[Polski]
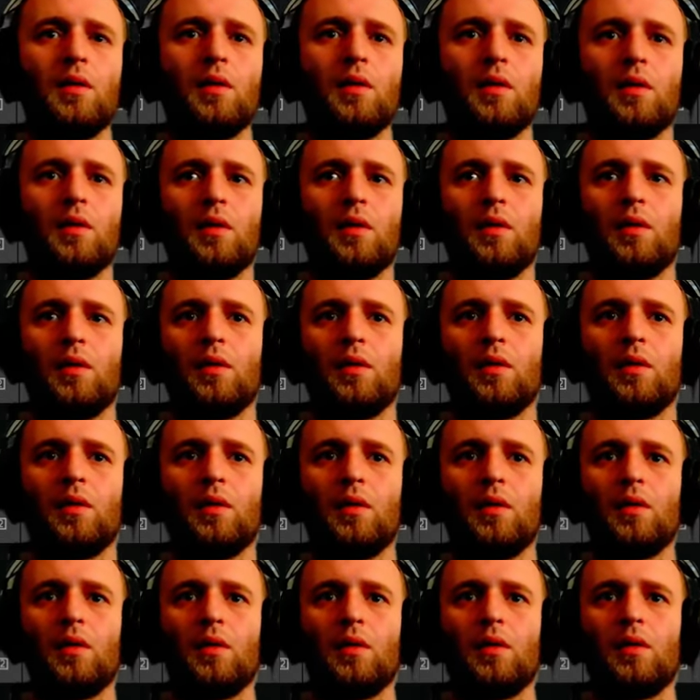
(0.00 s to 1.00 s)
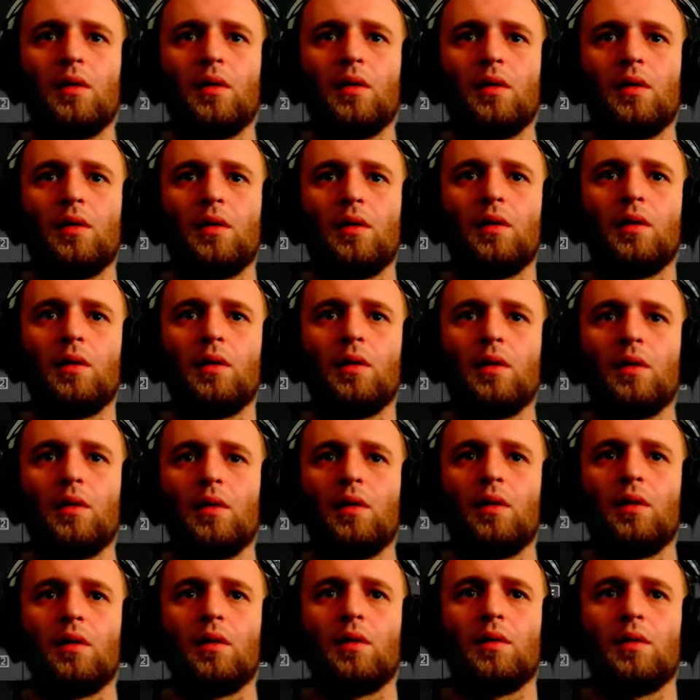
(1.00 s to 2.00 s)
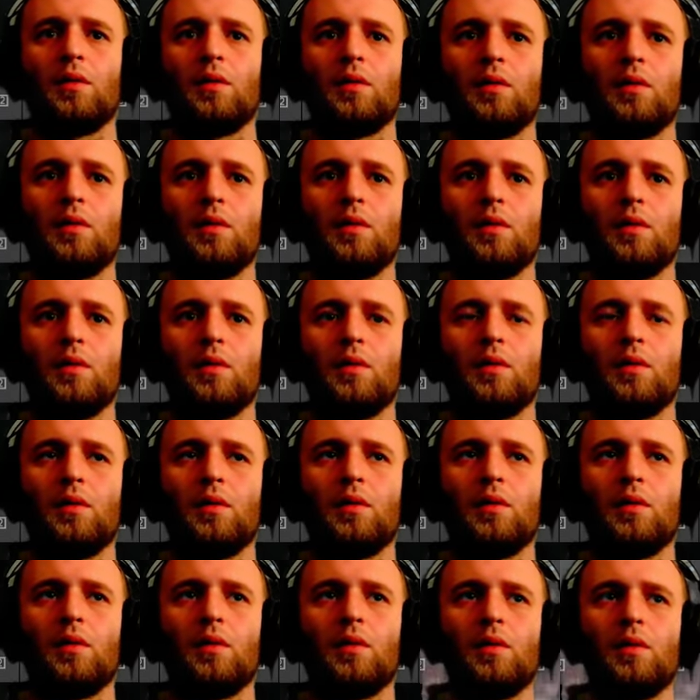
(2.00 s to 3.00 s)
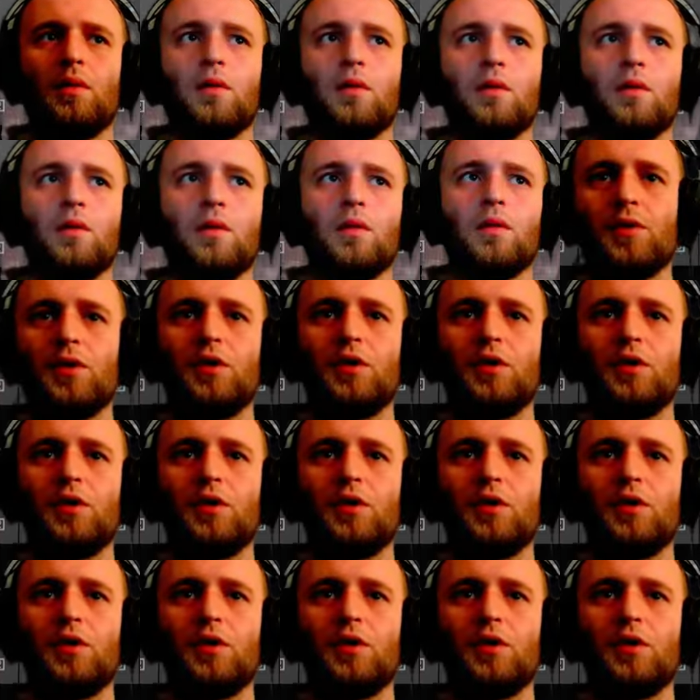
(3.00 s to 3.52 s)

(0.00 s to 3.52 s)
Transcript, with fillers: Naboje 357 albo do SKS, a jakby co.